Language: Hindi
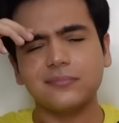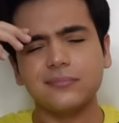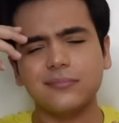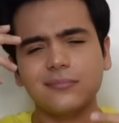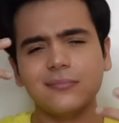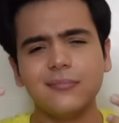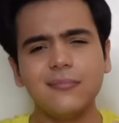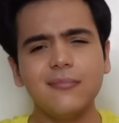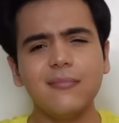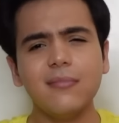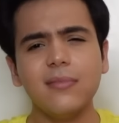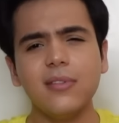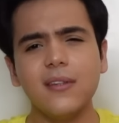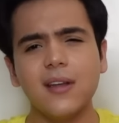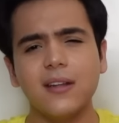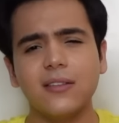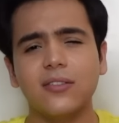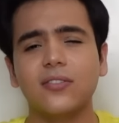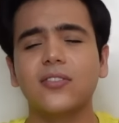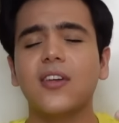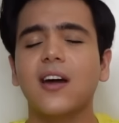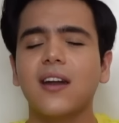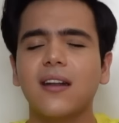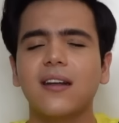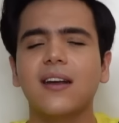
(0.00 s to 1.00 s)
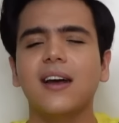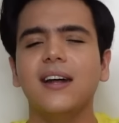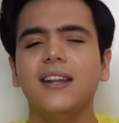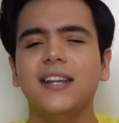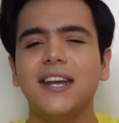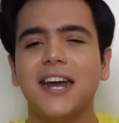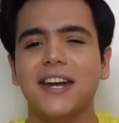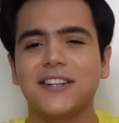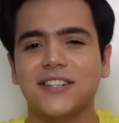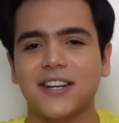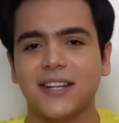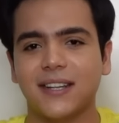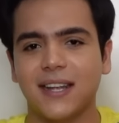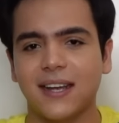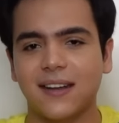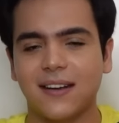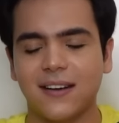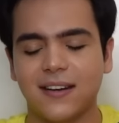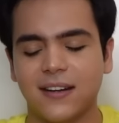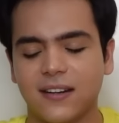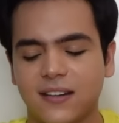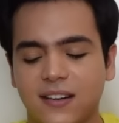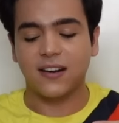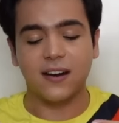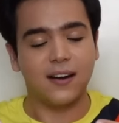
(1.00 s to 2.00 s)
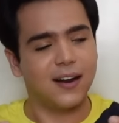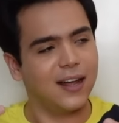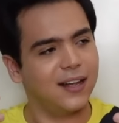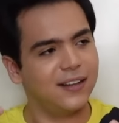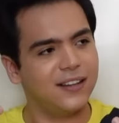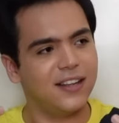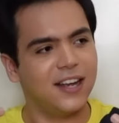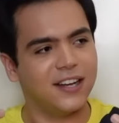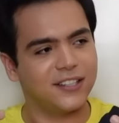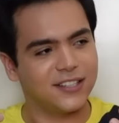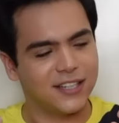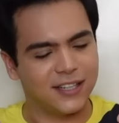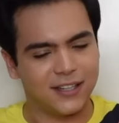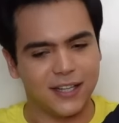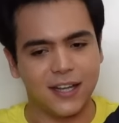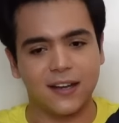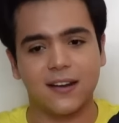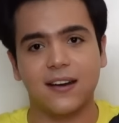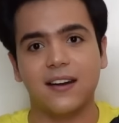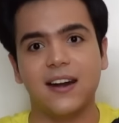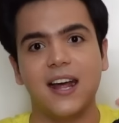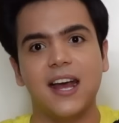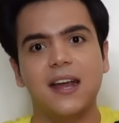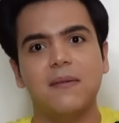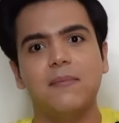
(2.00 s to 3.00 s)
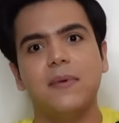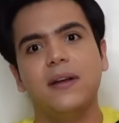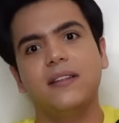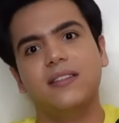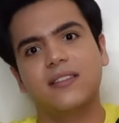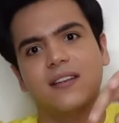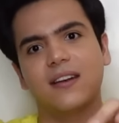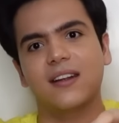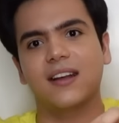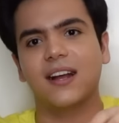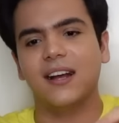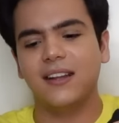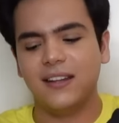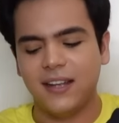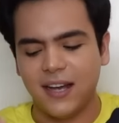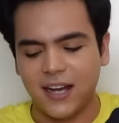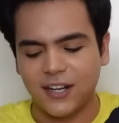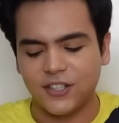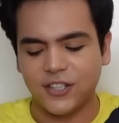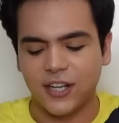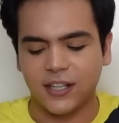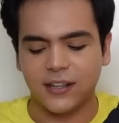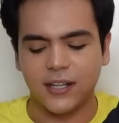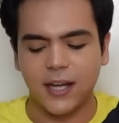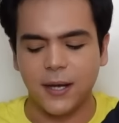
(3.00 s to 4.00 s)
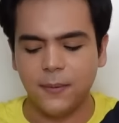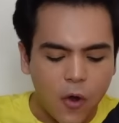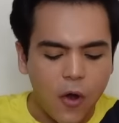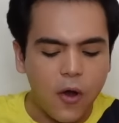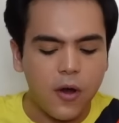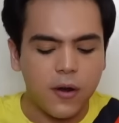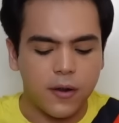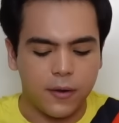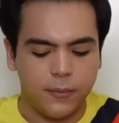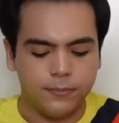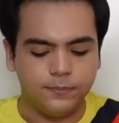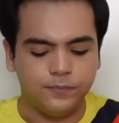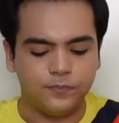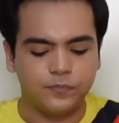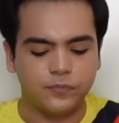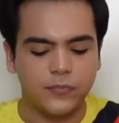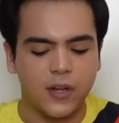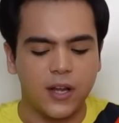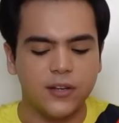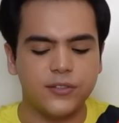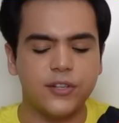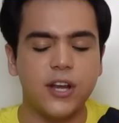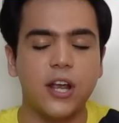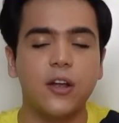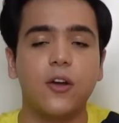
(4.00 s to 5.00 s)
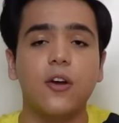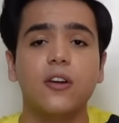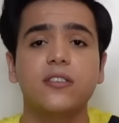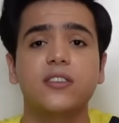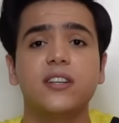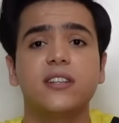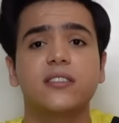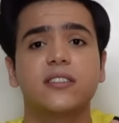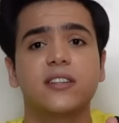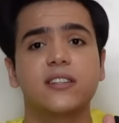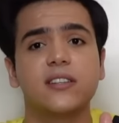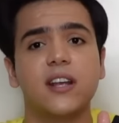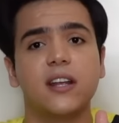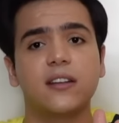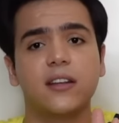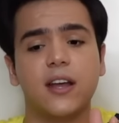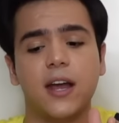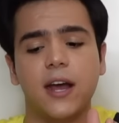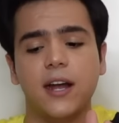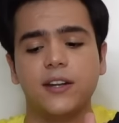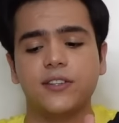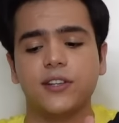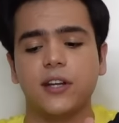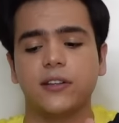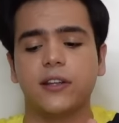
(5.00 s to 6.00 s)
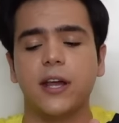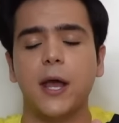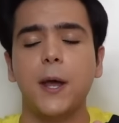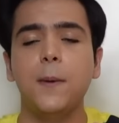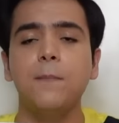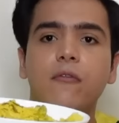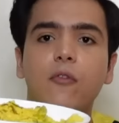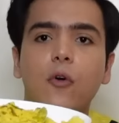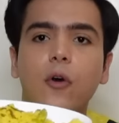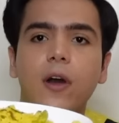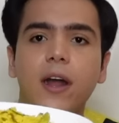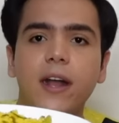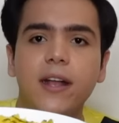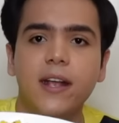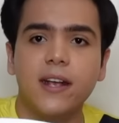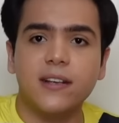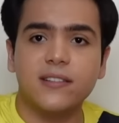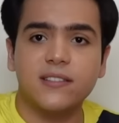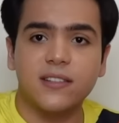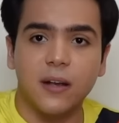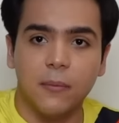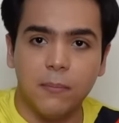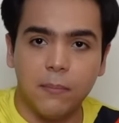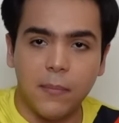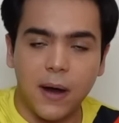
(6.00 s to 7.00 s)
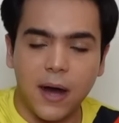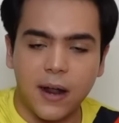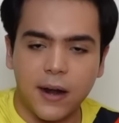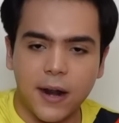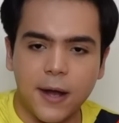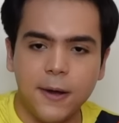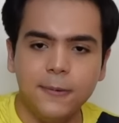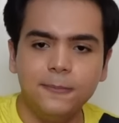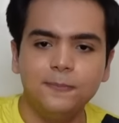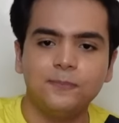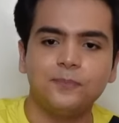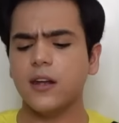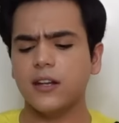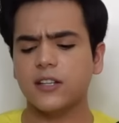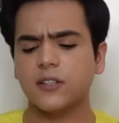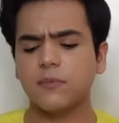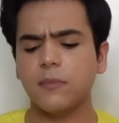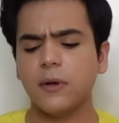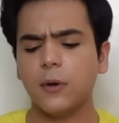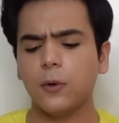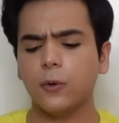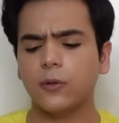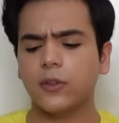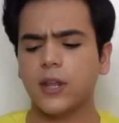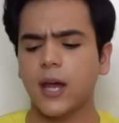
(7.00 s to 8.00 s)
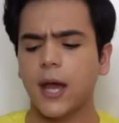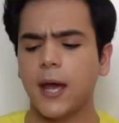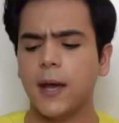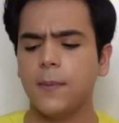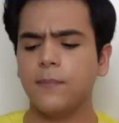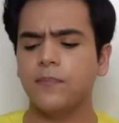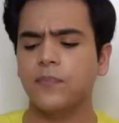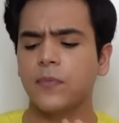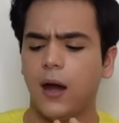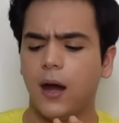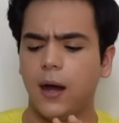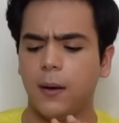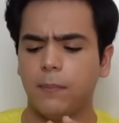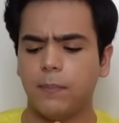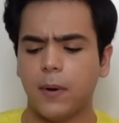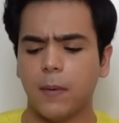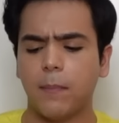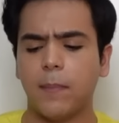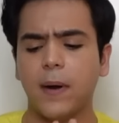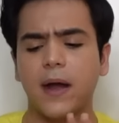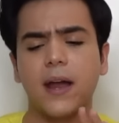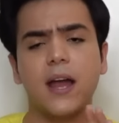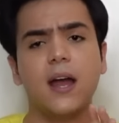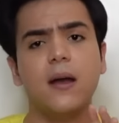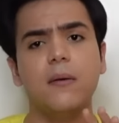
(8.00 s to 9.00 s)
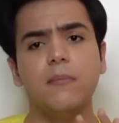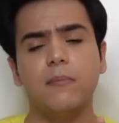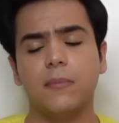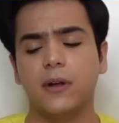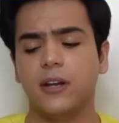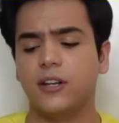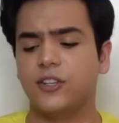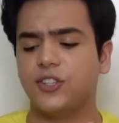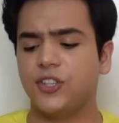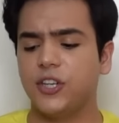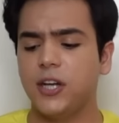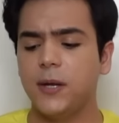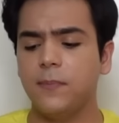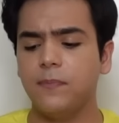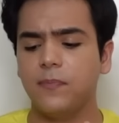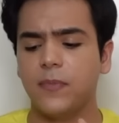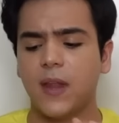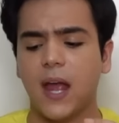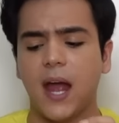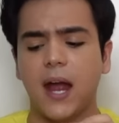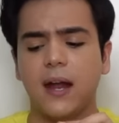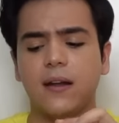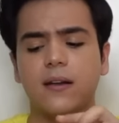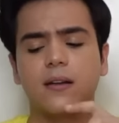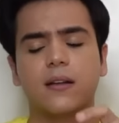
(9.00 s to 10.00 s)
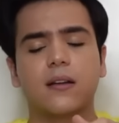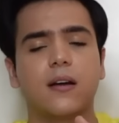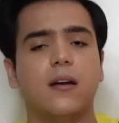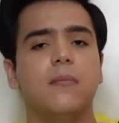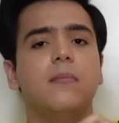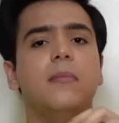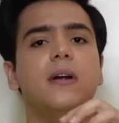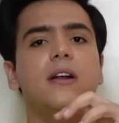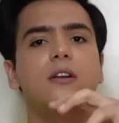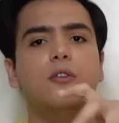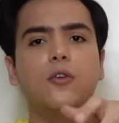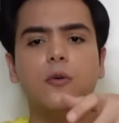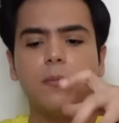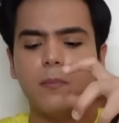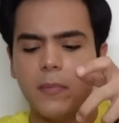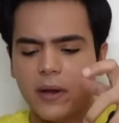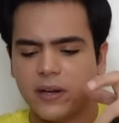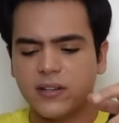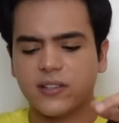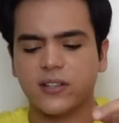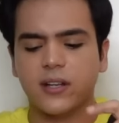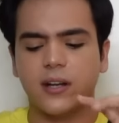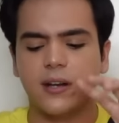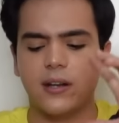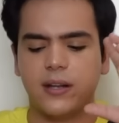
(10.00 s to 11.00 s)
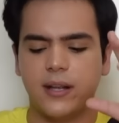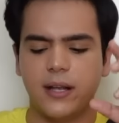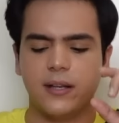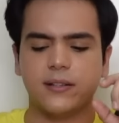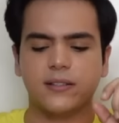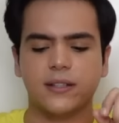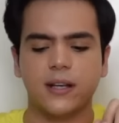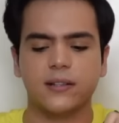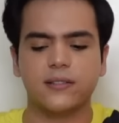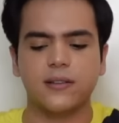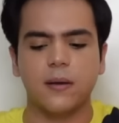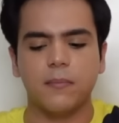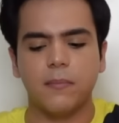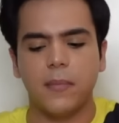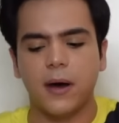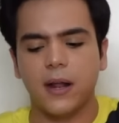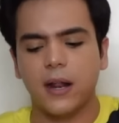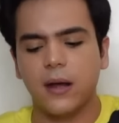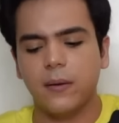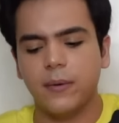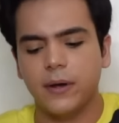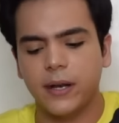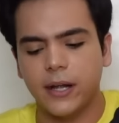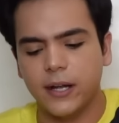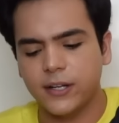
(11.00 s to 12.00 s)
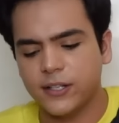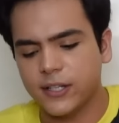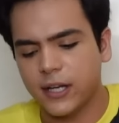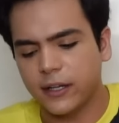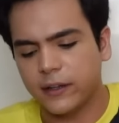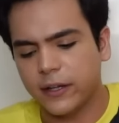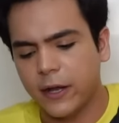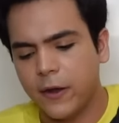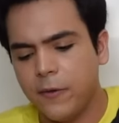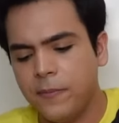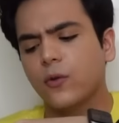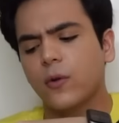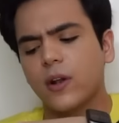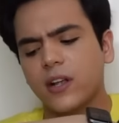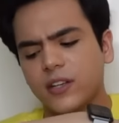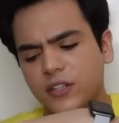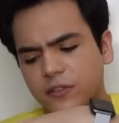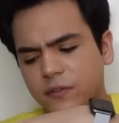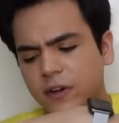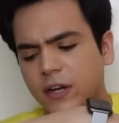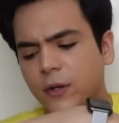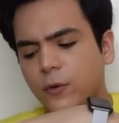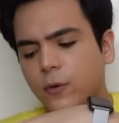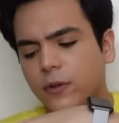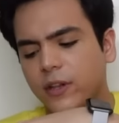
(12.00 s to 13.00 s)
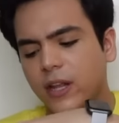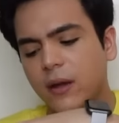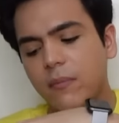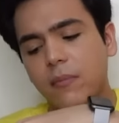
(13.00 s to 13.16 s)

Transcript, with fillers: तड़का तड़का दिया जाता है करेक्ट कढ़ाई दिया जाता है कढ़ाई में तड़का दिया जाता है और इसे एक और चीज के साथ खाया जाता है वो है ये संभारा इसमें होता है पपाया मिर्ची एंड खमन को मिक्स करके इसका संभारा बनाया जाता है थोड़ा स्वीट होता